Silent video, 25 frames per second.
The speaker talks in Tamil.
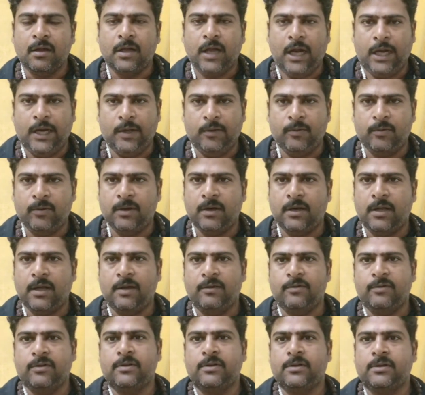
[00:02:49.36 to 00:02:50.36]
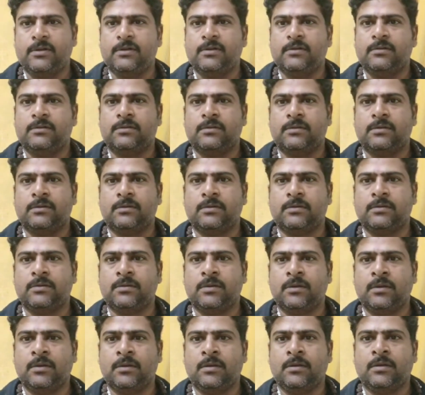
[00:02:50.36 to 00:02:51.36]
கடவுள்னா வந்து
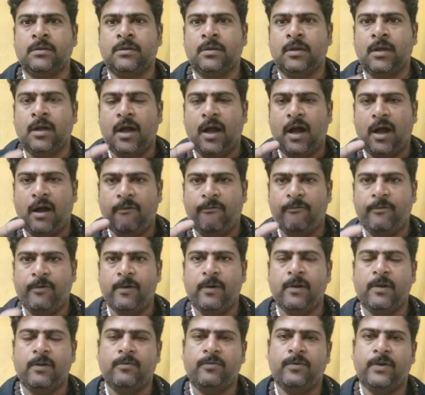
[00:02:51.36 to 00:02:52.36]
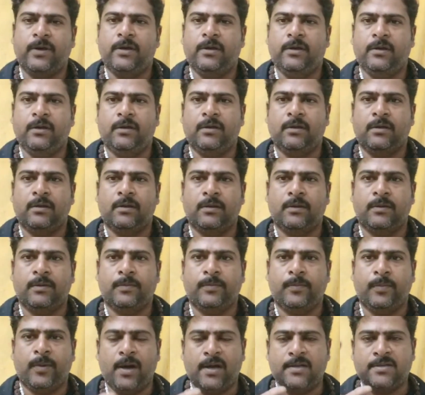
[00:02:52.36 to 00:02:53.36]
அவ்வளவு
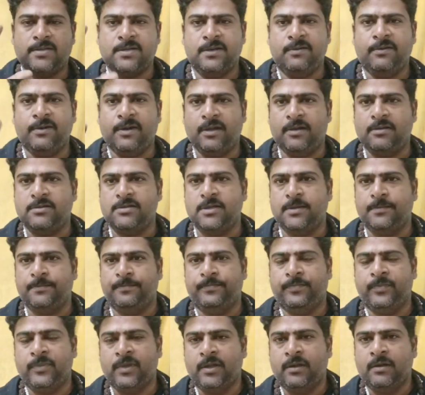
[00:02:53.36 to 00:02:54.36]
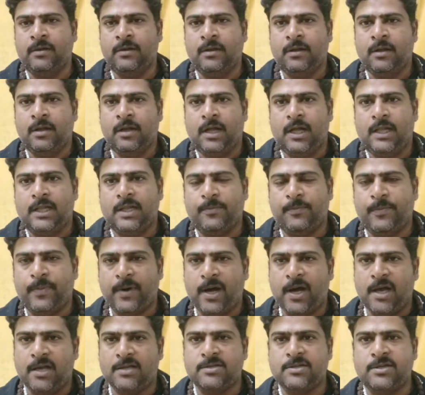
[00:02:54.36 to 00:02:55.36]
பாசிட்டிவ் எனர்ஜி அந்த
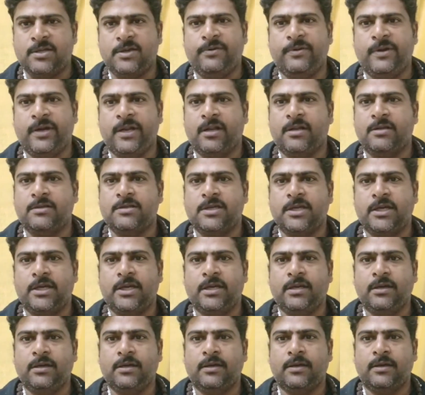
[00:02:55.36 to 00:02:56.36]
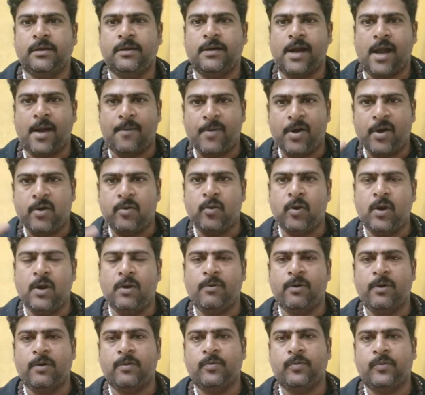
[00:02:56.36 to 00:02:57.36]
பாசிட்டிவ் எனர்ஜி நமக்குள்ள
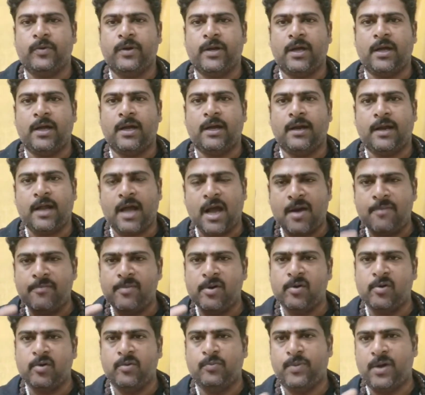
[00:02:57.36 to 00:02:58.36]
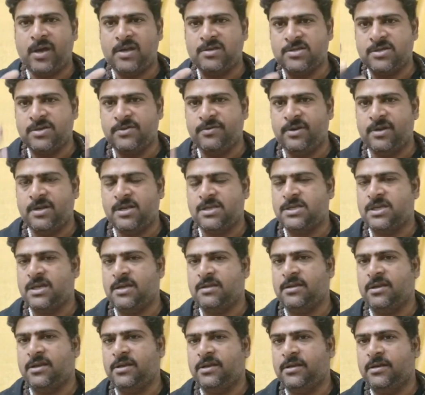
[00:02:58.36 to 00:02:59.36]
வரணும்னா நாமளும் ஒரு பாசிட்டிவ்
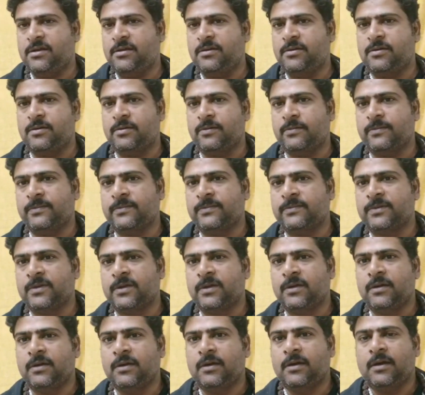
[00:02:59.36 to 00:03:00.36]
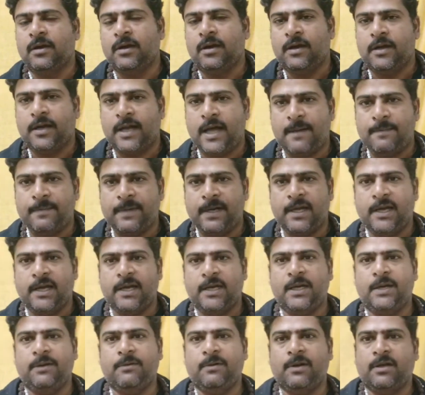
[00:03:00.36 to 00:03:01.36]
எனர்ஜியாக தான் இருக்கணும் நாம்
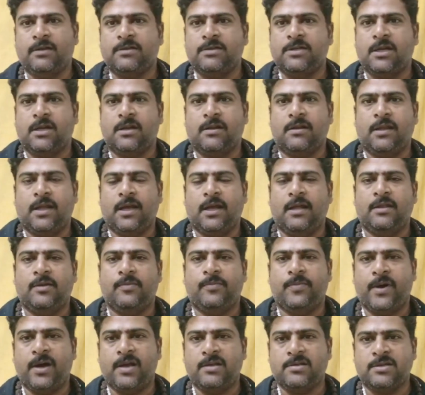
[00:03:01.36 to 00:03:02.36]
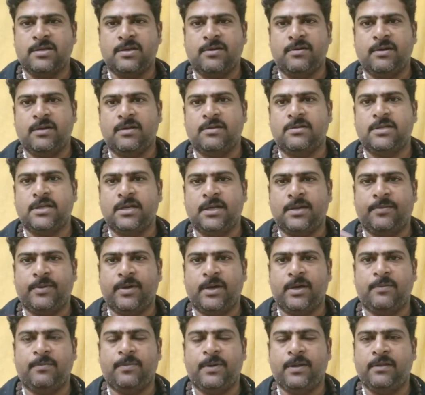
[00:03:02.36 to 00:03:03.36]
நெகட்டிவ் எனர்ஜியாக இருந்தால் அந்த பாசிட்டிவ் எனர்ஜி
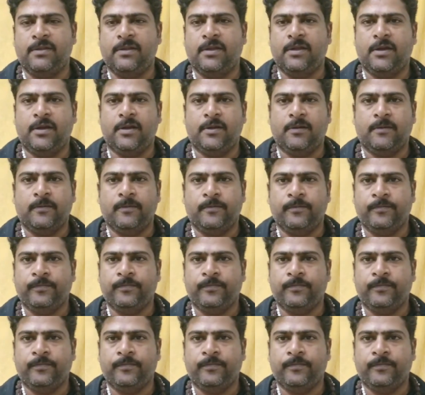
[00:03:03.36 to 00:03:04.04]
நமக்கு எப்படி தெரியும்